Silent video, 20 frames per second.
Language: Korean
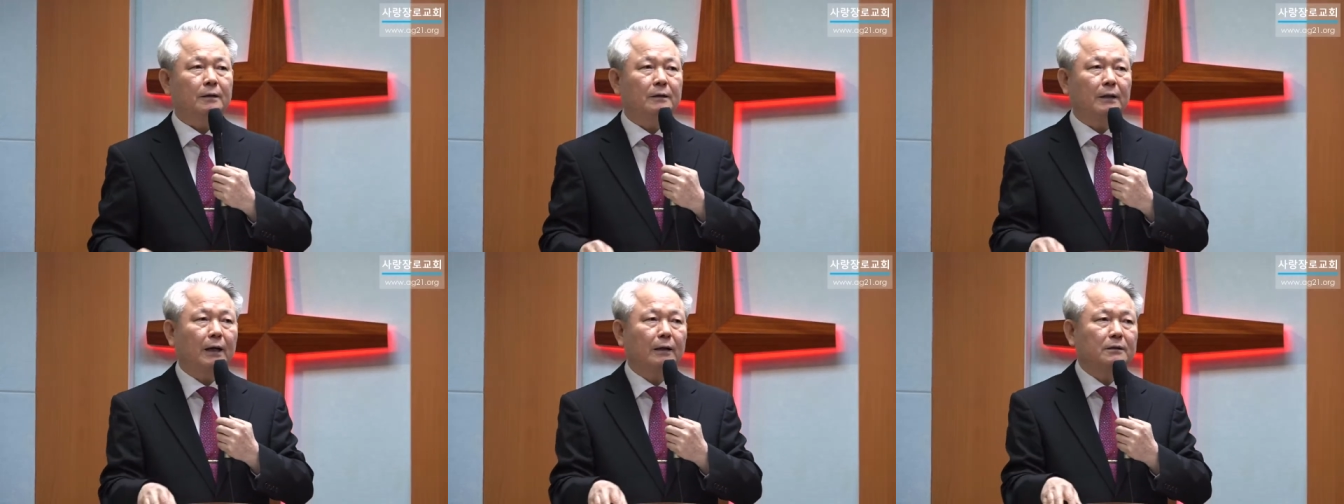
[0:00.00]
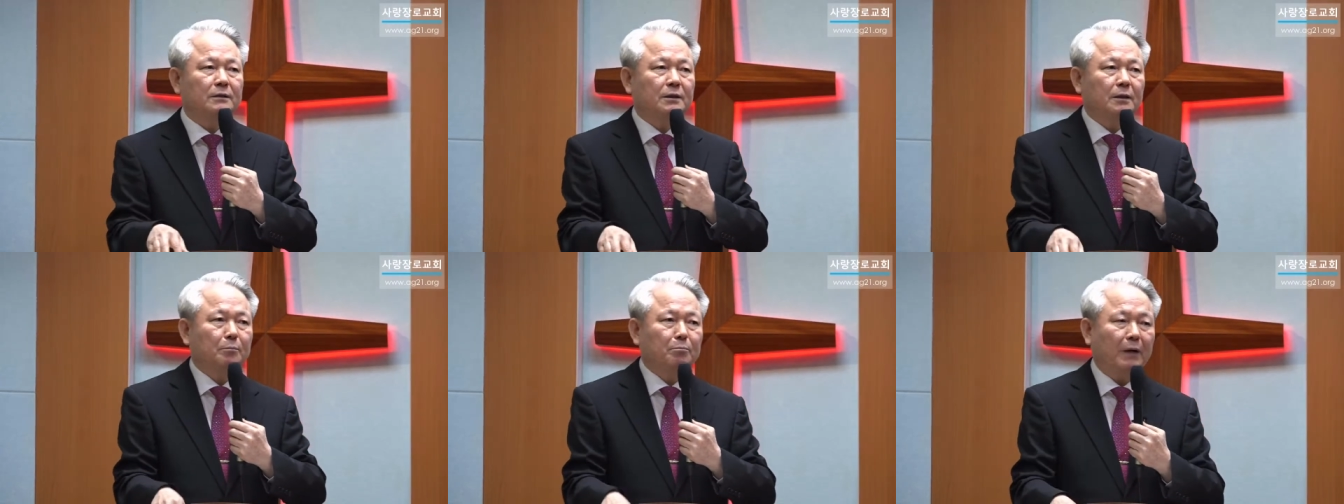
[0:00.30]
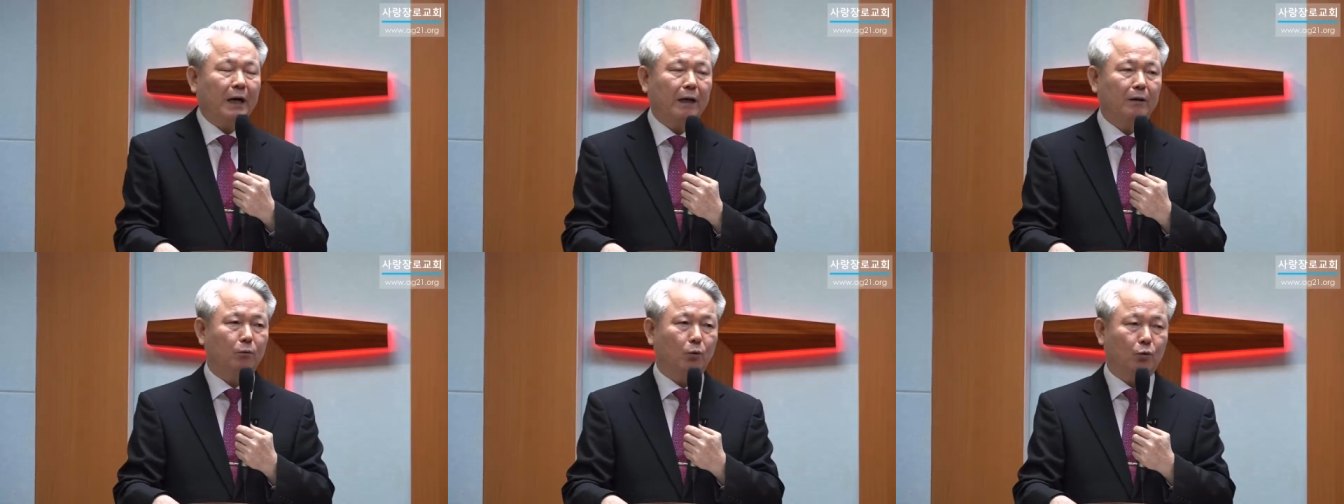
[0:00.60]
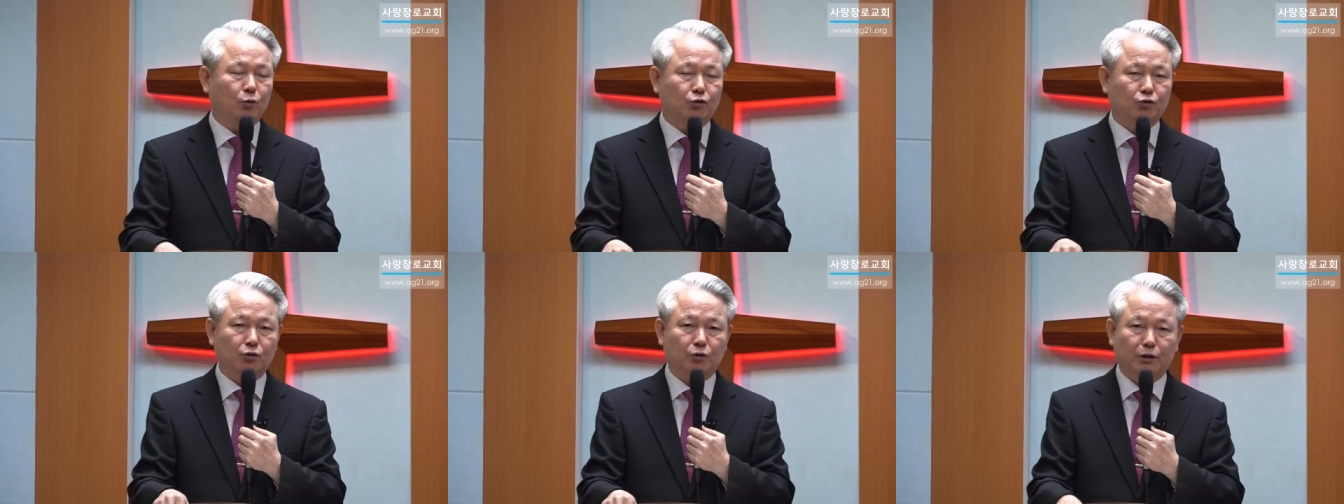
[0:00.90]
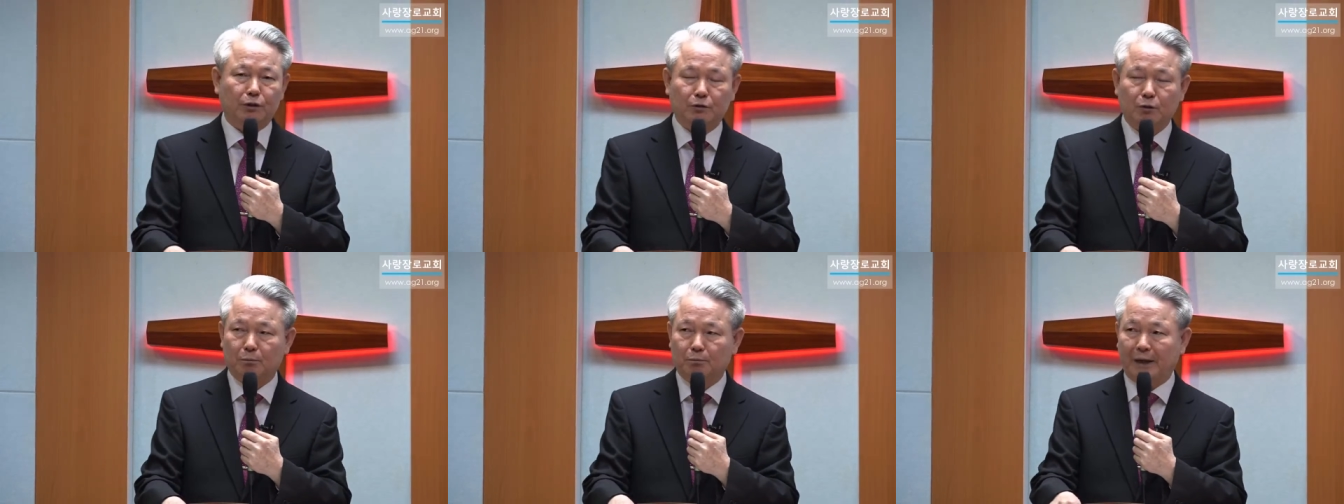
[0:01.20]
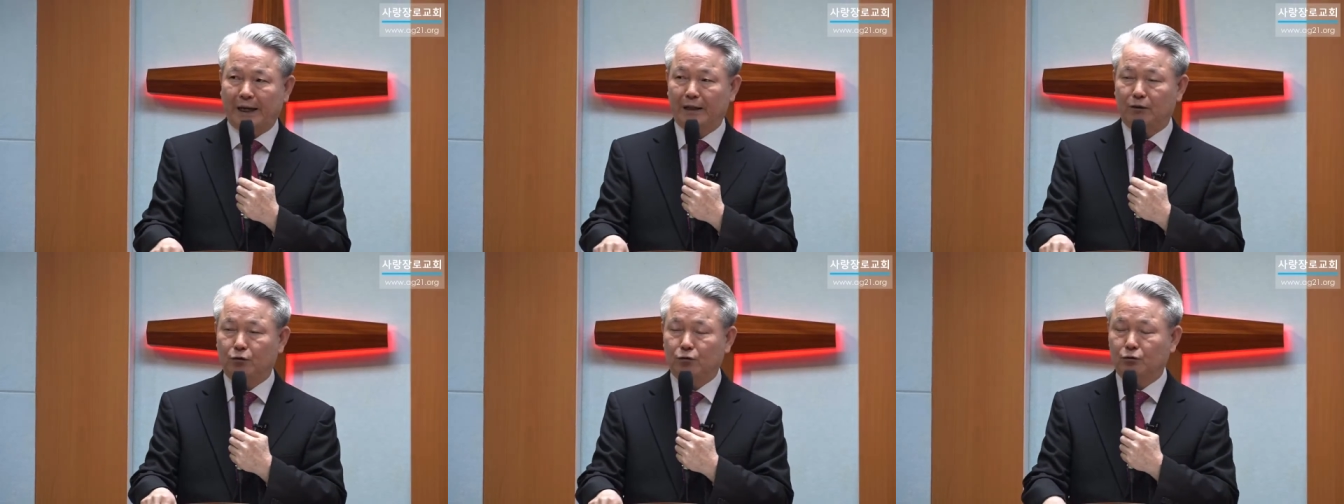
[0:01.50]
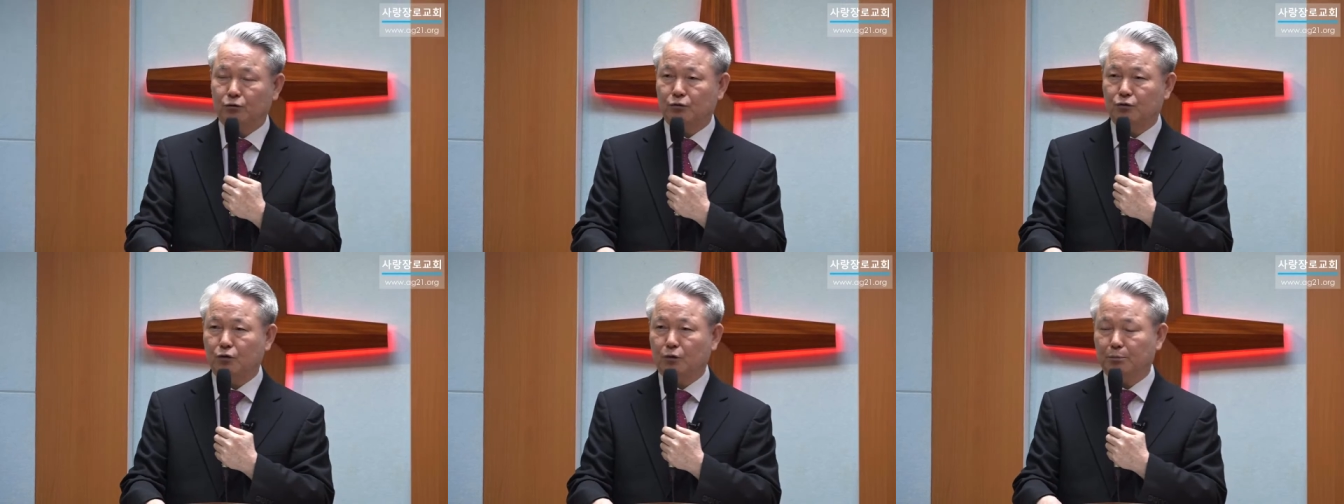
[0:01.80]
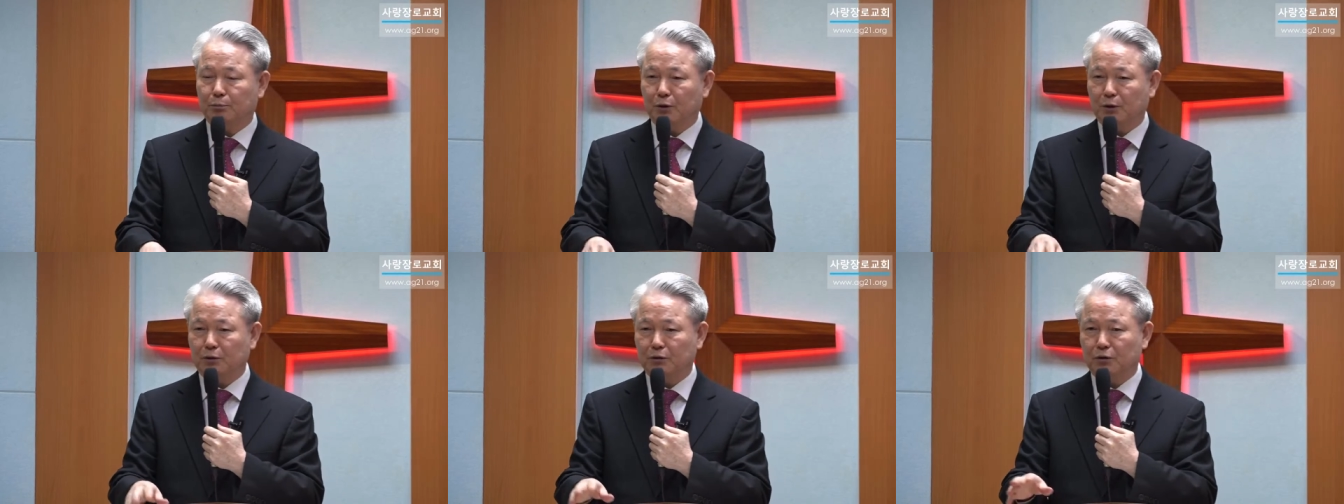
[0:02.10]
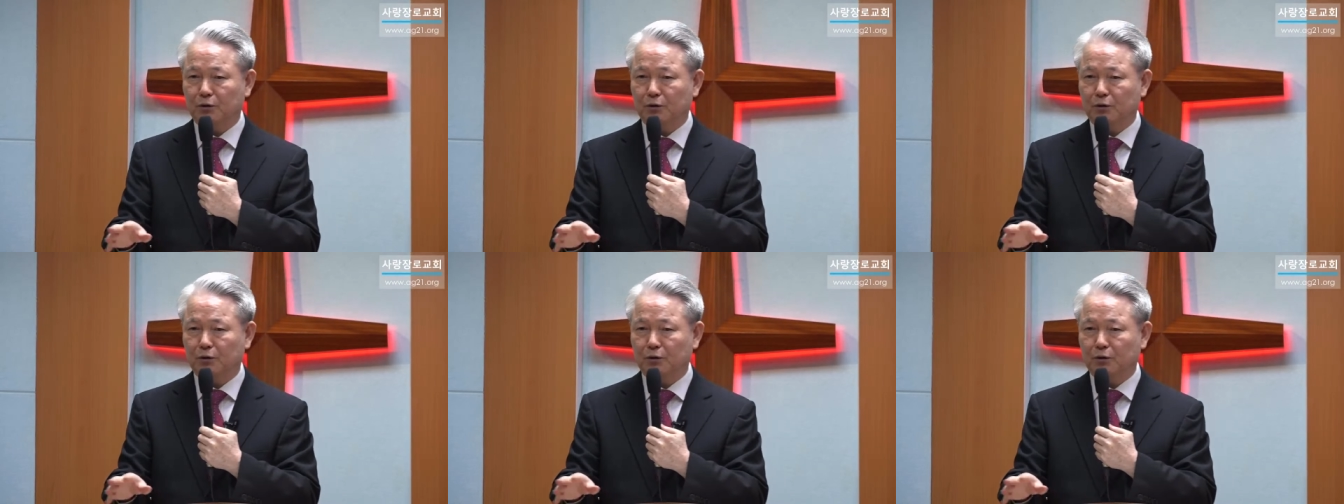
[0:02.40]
당시 1 5 0에서1 6 0명